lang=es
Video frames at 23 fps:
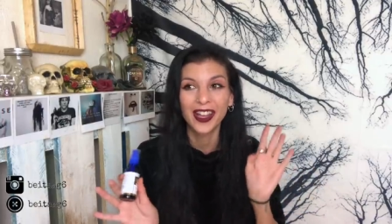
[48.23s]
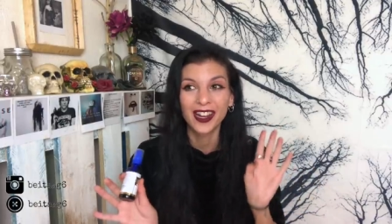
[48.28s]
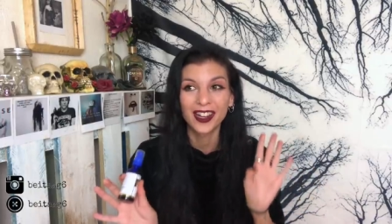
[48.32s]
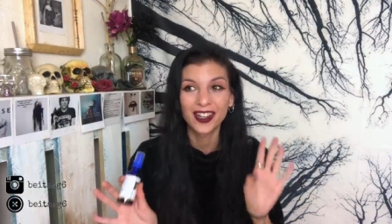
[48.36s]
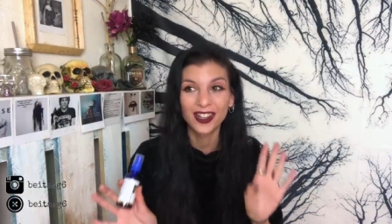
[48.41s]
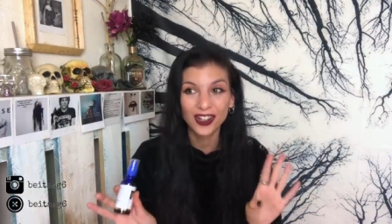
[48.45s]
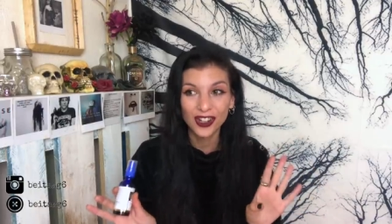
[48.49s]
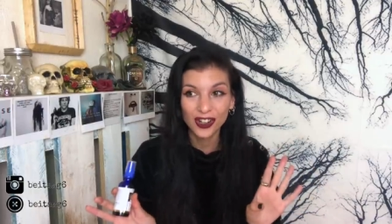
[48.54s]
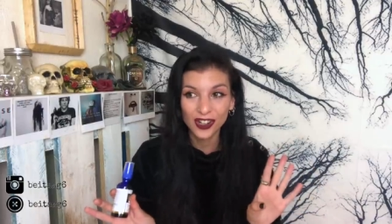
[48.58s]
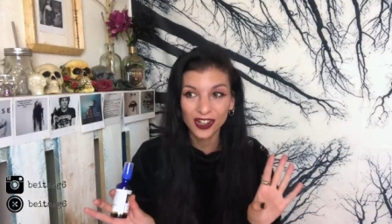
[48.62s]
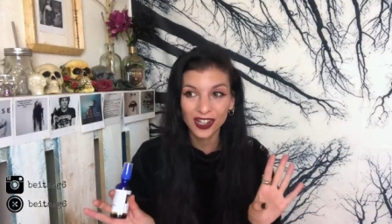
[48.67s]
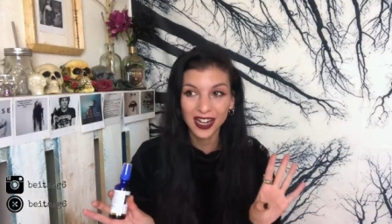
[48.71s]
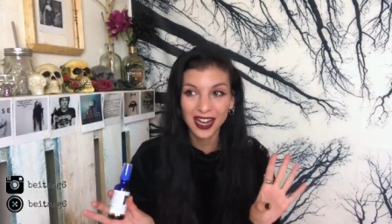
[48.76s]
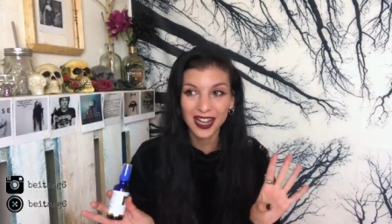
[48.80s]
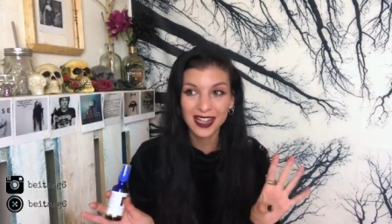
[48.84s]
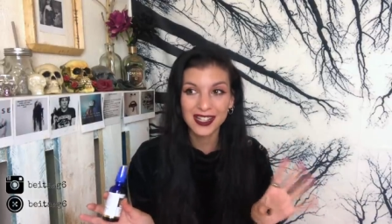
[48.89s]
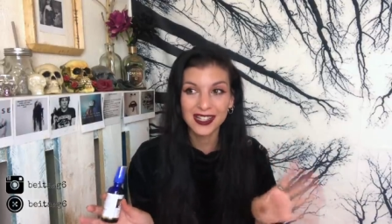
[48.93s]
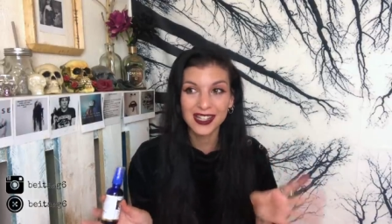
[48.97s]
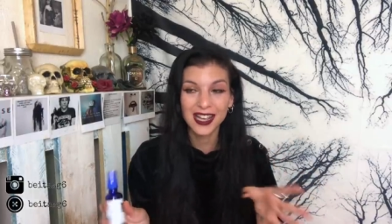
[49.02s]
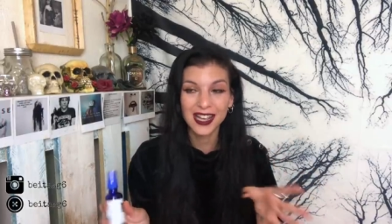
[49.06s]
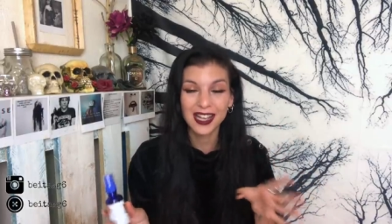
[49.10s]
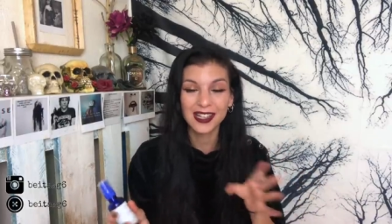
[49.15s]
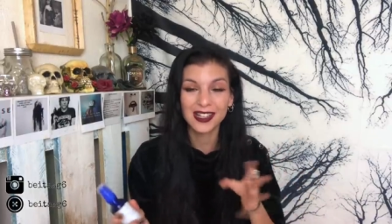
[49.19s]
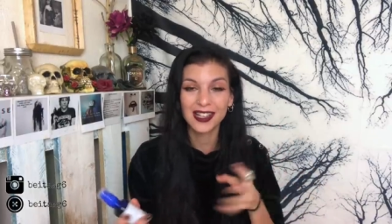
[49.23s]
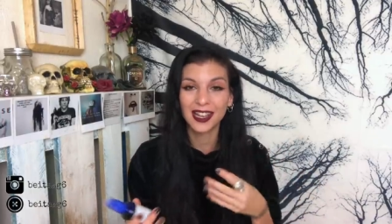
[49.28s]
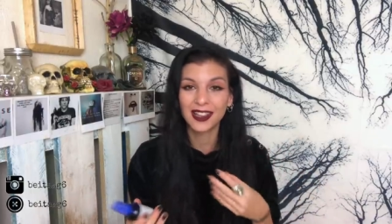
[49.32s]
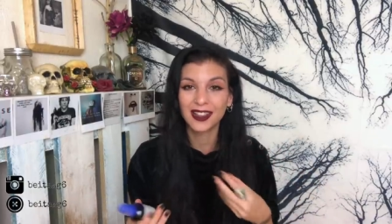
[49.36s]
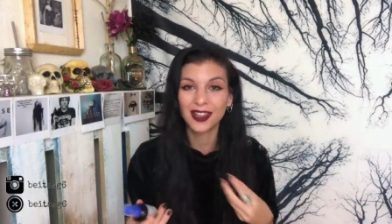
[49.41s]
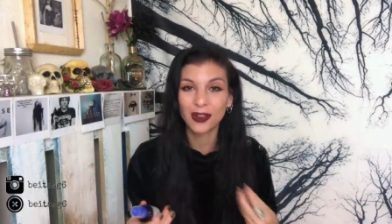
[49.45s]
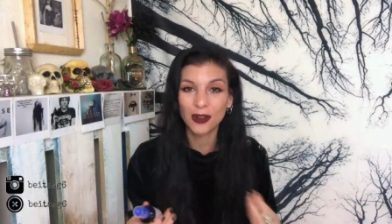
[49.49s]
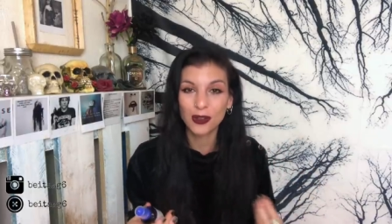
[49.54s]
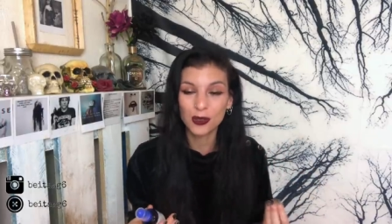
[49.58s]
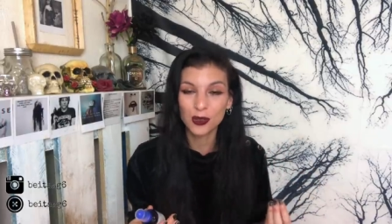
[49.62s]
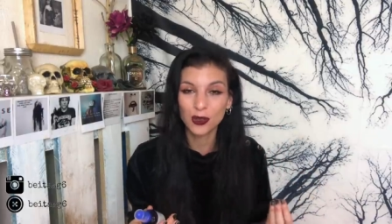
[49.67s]
No, gracias, ya
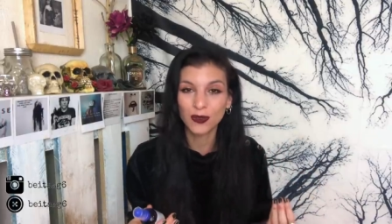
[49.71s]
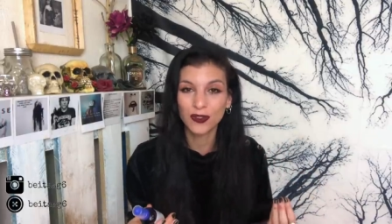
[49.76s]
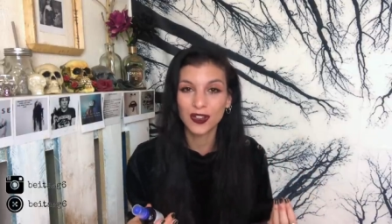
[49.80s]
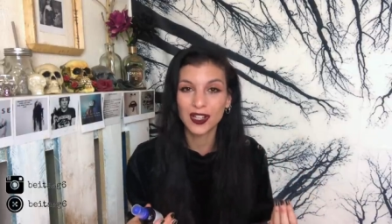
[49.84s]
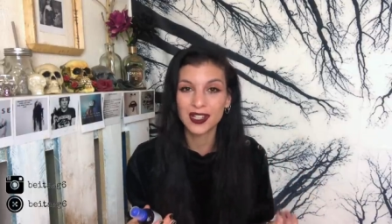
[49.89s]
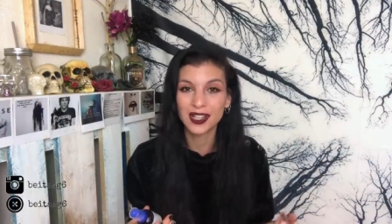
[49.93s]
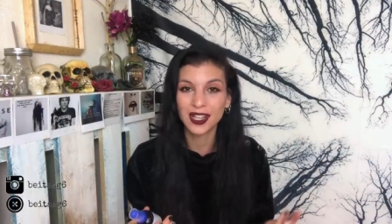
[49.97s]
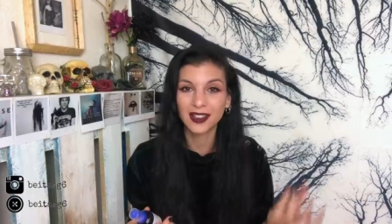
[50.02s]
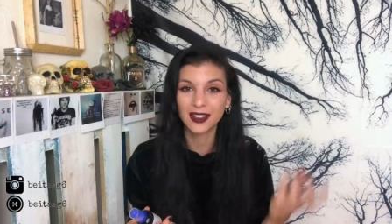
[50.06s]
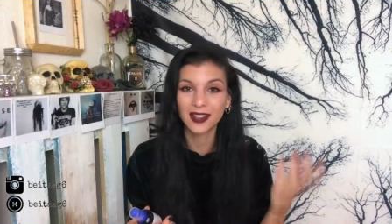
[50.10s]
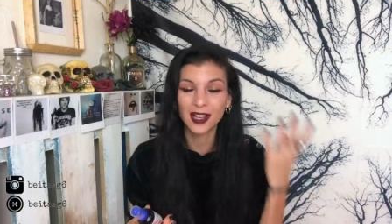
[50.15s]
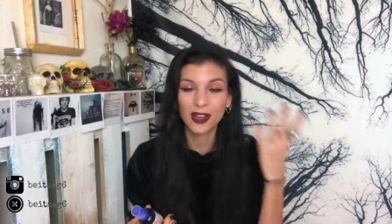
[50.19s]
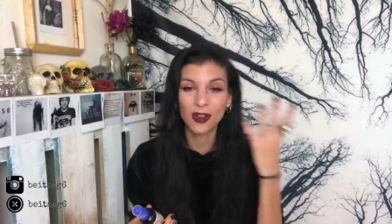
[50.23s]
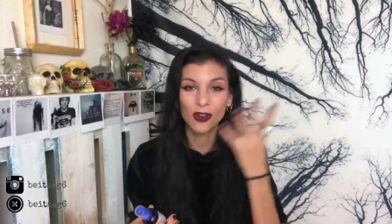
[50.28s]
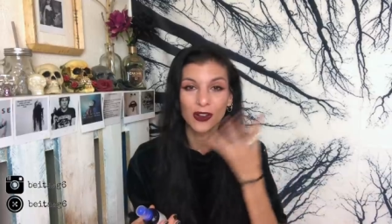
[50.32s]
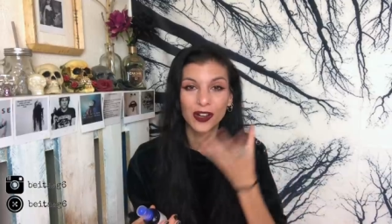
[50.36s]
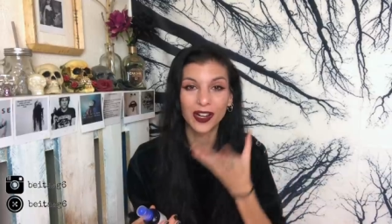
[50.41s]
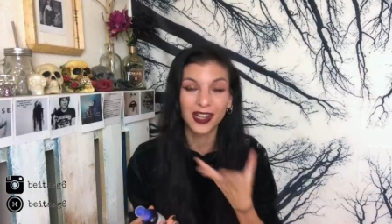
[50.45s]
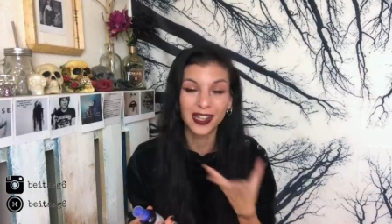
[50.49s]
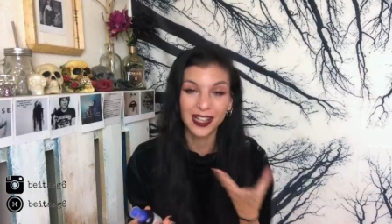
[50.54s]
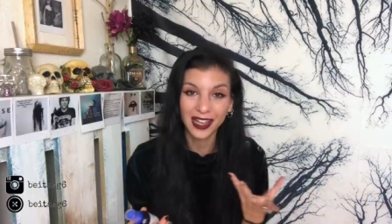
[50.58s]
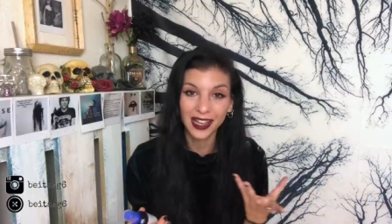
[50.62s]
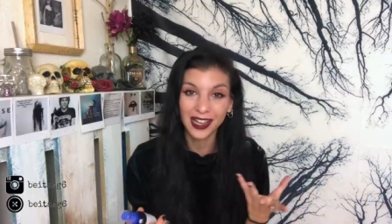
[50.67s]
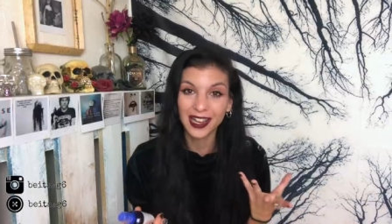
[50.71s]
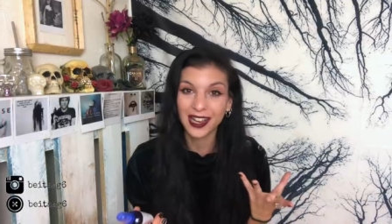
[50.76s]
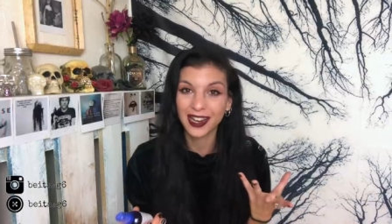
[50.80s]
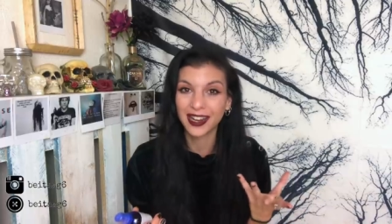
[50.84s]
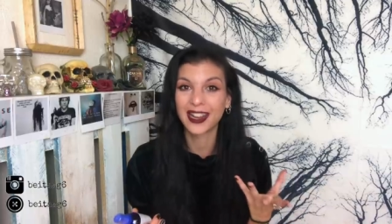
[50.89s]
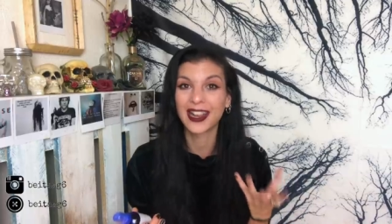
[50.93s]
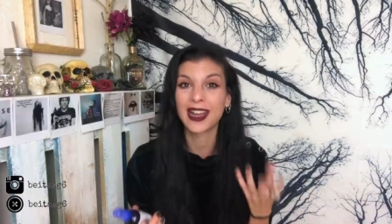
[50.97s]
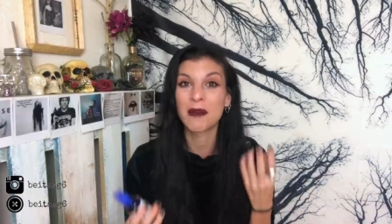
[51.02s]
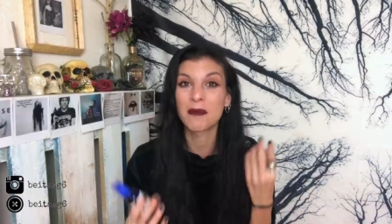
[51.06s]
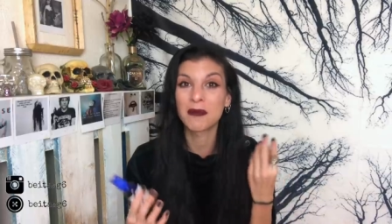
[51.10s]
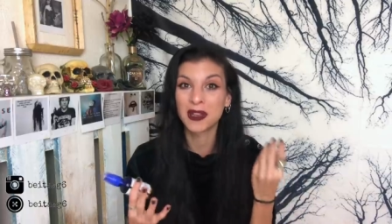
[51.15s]
tengo suficiente con el que
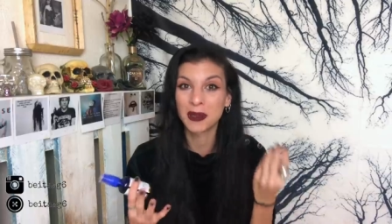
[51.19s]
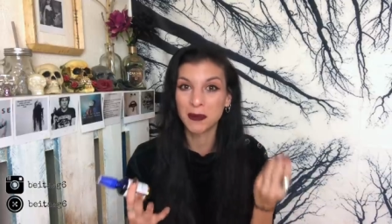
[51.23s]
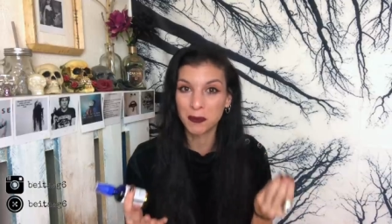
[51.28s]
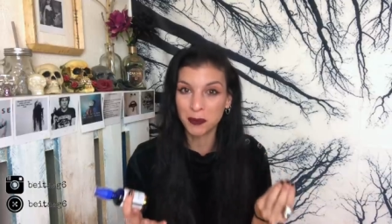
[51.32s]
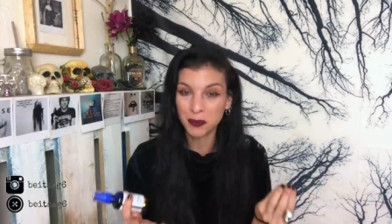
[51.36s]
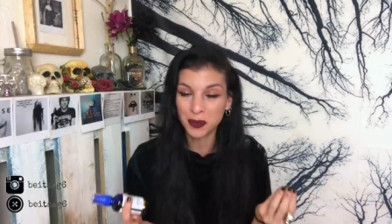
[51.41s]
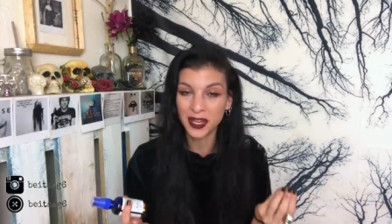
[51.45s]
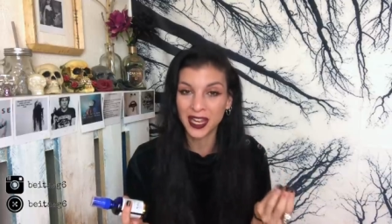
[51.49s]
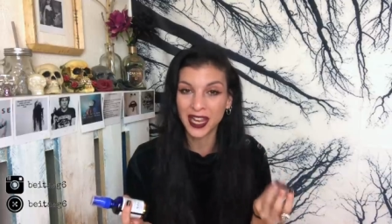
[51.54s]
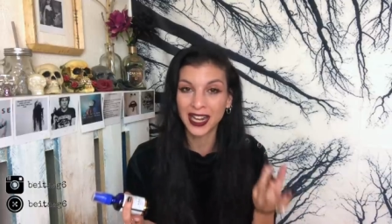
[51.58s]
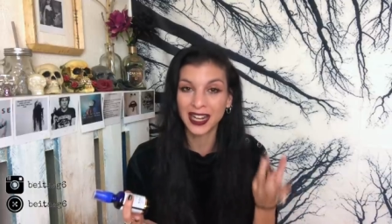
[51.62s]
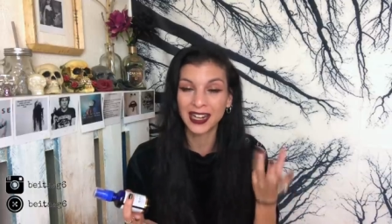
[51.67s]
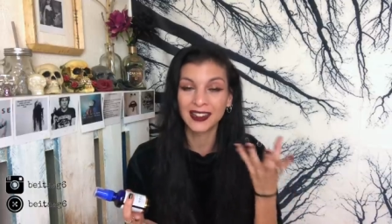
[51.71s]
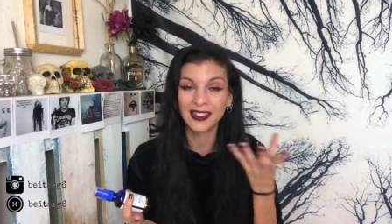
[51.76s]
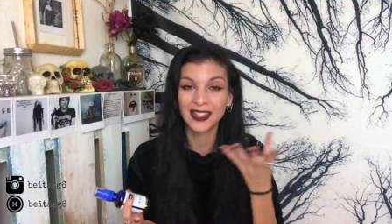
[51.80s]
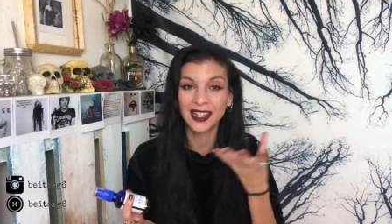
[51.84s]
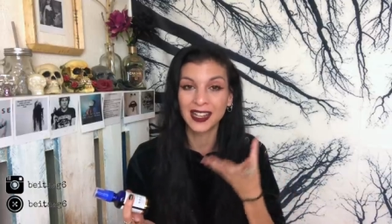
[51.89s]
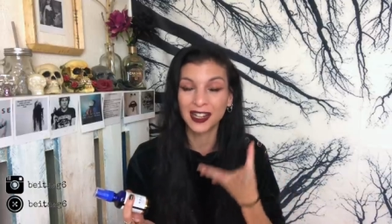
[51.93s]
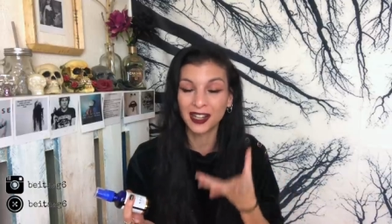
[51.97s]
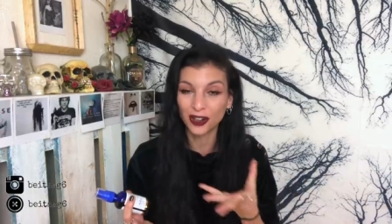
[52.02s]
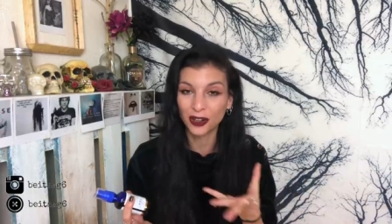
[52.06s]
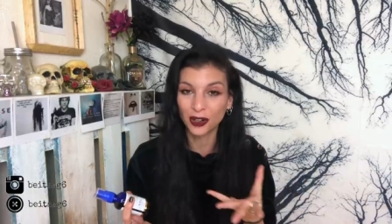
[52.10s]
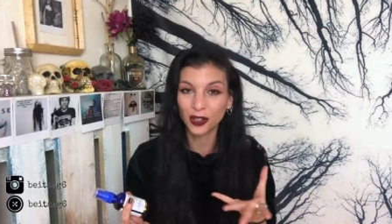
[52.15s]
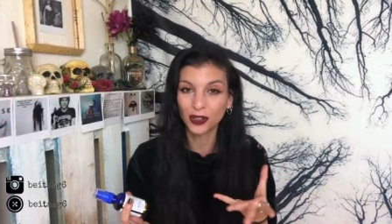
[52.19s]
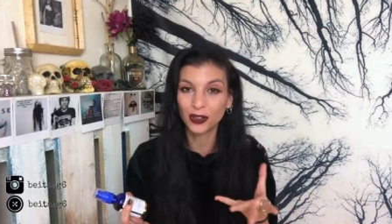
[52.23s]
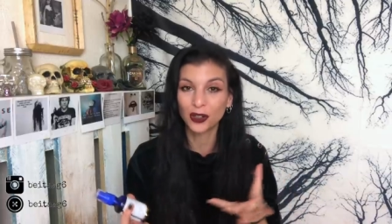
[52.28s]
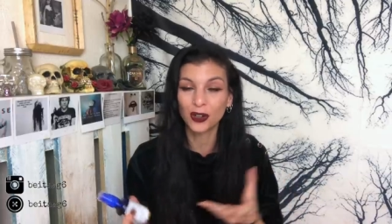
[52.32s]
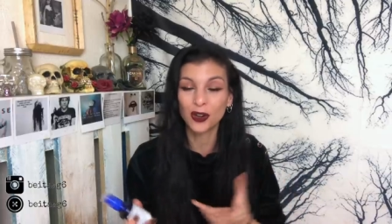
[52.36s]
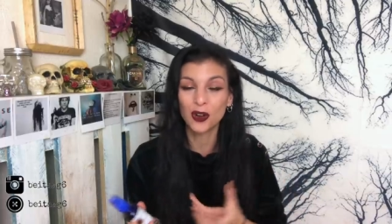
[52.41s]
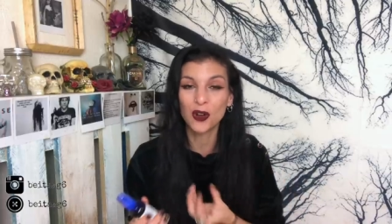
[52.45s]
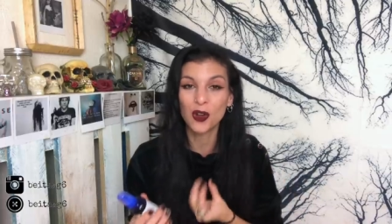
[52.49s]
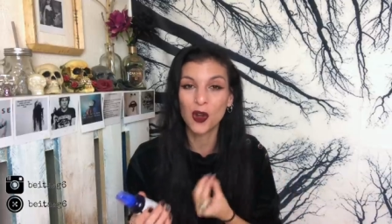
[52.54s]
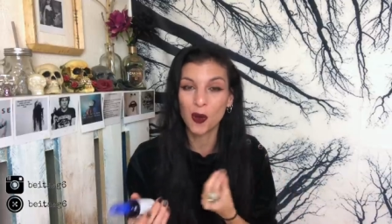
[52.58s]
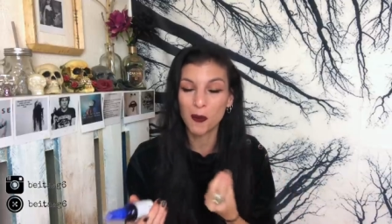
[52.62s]
crea mi piel del
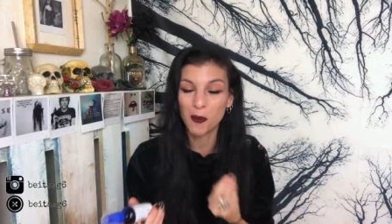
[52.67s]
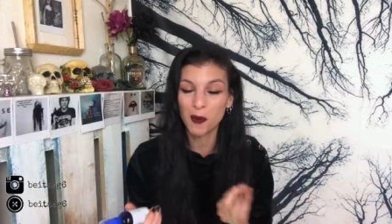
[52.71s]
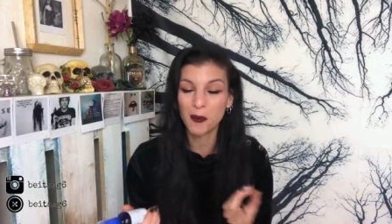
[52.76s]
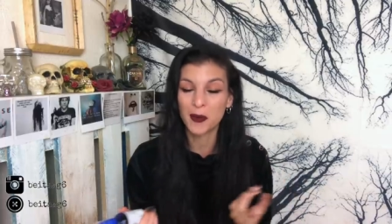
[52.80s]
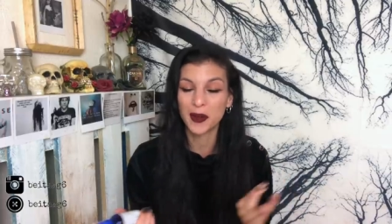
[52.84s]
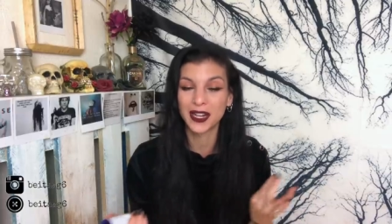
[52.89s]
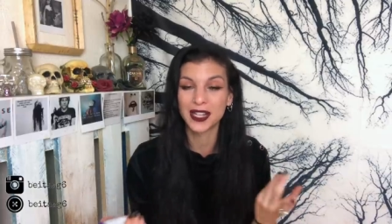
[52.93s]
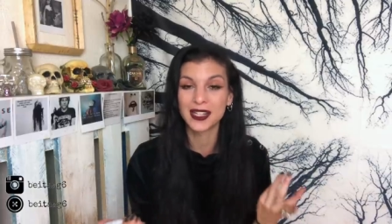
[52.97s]
rostro como para